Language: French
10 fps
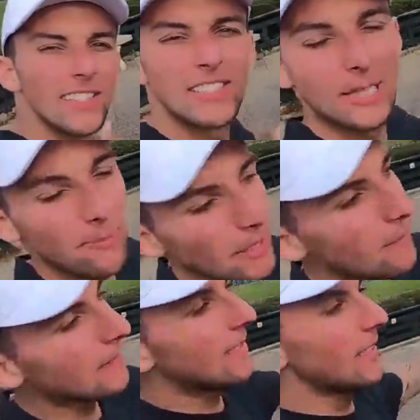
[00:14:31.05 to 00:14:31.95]
Si je dis pas
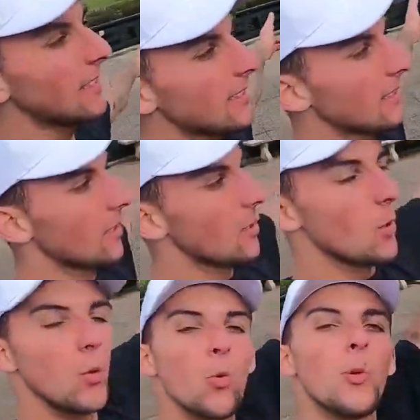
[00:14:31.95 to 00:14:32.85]
de bêtises,
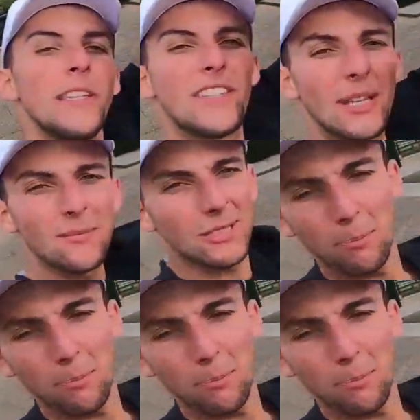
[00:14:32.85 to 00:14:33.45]
8ème